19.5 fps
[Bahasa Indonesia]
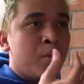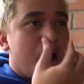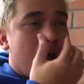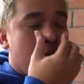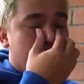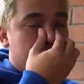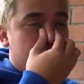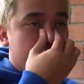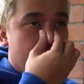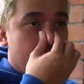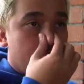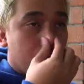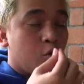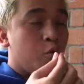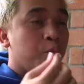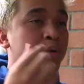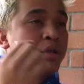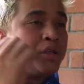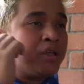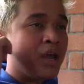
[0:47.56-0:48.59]
bang biar
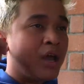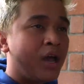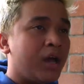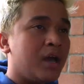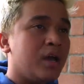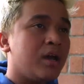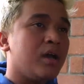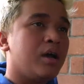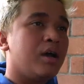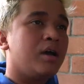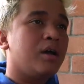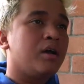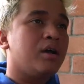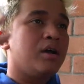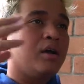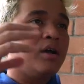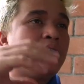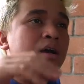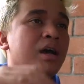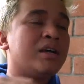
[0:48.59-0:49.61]
kupingnya
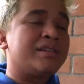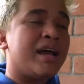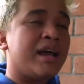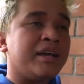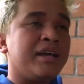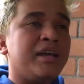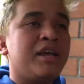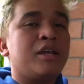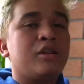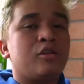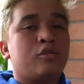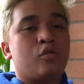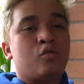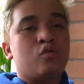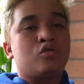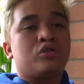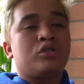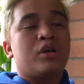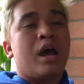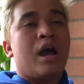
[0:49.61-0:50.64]
nggak sakit
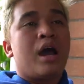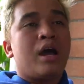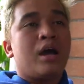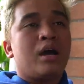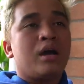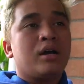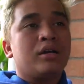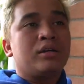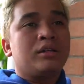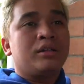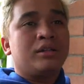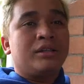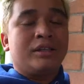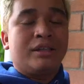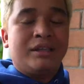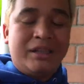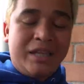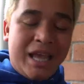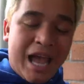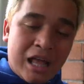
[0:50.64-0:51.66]
terus
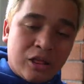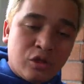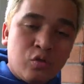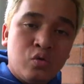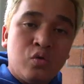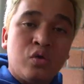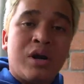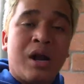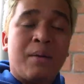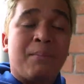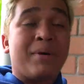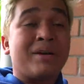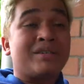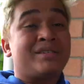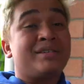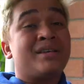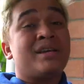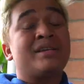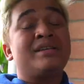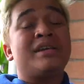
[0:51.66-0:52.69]
diatur
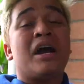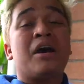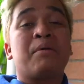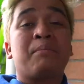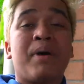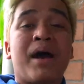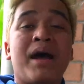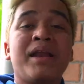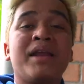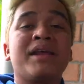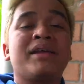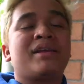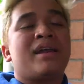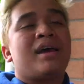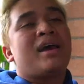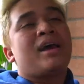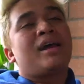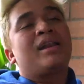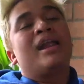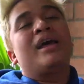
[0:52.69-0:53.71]
napasnya jangan panik
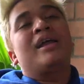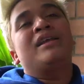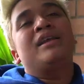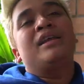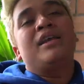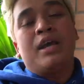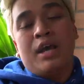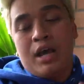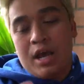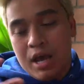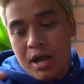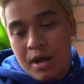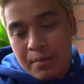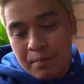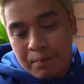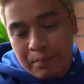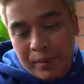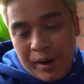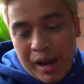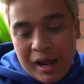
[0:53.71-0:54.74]
nah dari
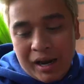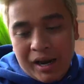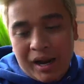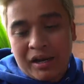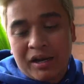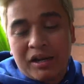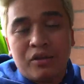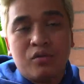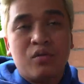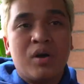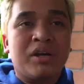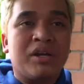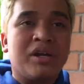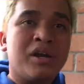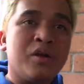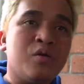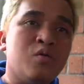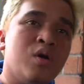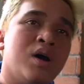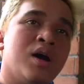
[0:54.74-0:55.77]
pengarahan itu
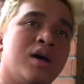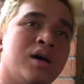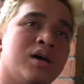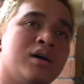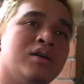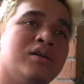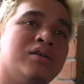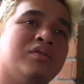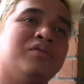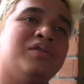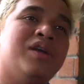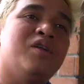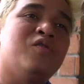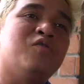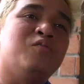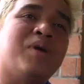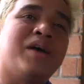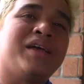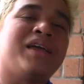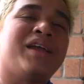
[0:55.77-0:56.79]
akhirnya gue udah
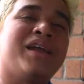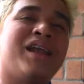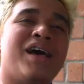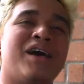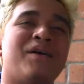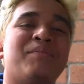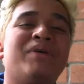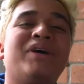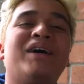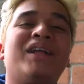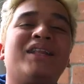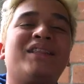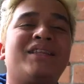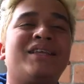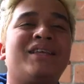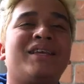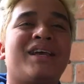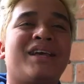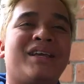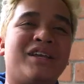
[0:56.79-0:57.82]
lumayan lah
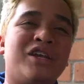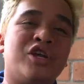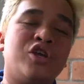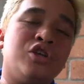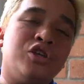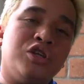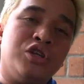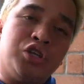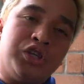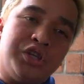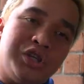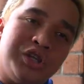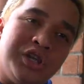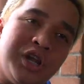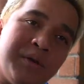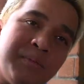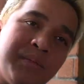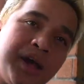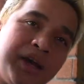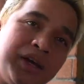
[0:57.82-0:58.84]
mengerti akhirnya
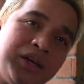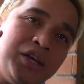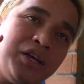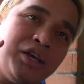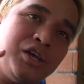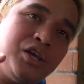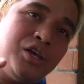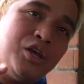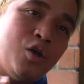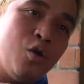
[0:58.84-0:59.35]
nyelam lagi